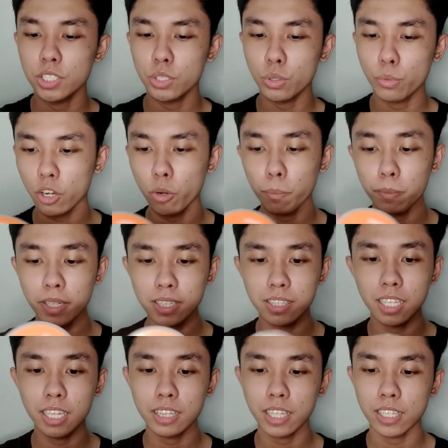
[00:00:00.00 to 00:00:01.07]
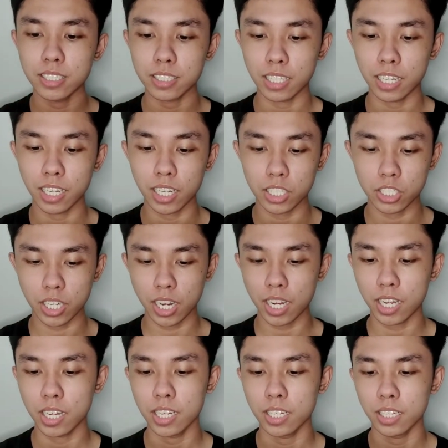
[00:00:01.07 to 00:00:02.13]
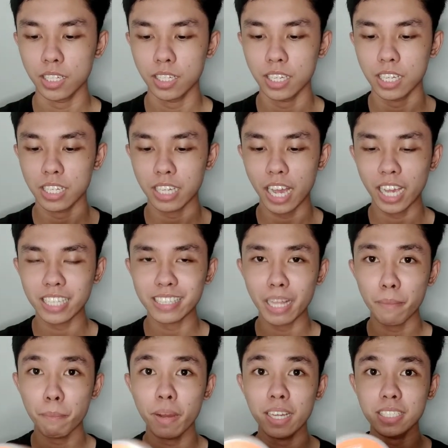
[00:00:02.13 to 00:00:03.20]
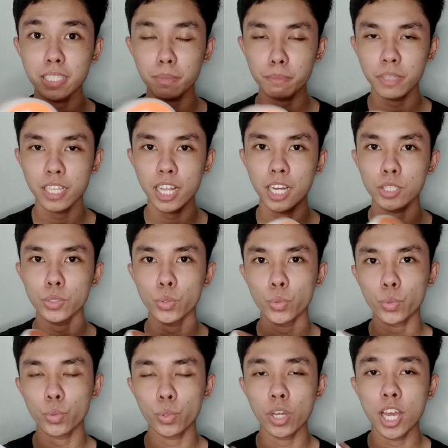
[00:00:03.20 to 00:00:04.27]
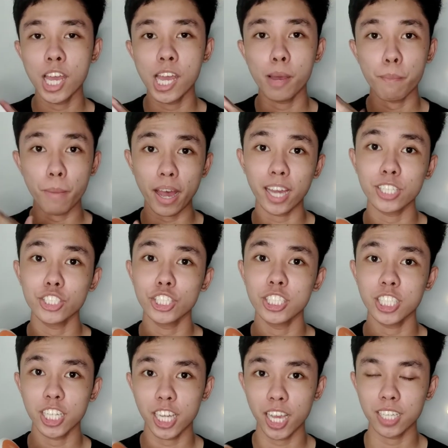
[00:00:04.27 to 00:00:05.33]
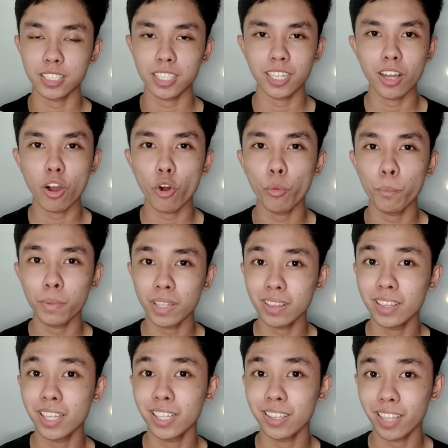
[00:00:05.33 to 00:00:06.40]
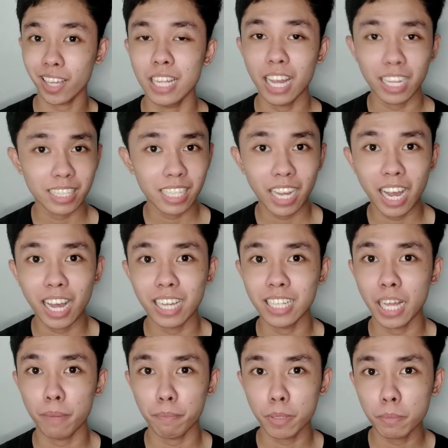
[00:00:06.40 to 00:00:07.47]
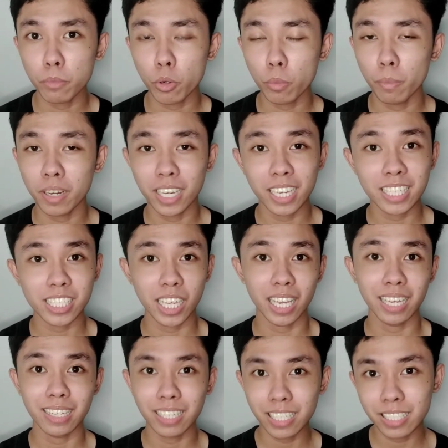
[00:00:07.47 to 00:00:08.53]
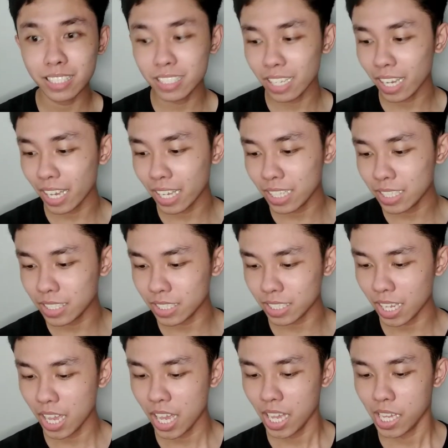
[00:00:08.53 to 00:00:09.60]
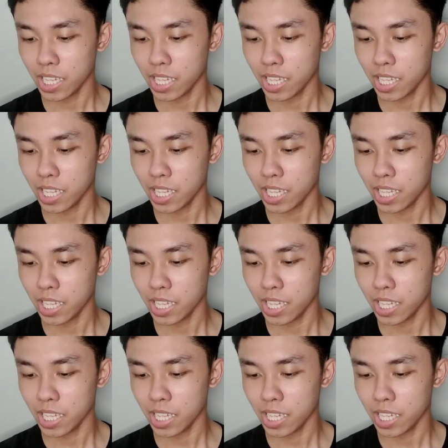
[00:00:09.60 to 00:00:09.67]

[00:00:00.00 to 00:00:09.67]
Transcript: So, complete details talaga siya kahit napakasimple lang nung packaging niya guys, talagang complete detail. Lahat na hahanapin mo, maging sa ingredients,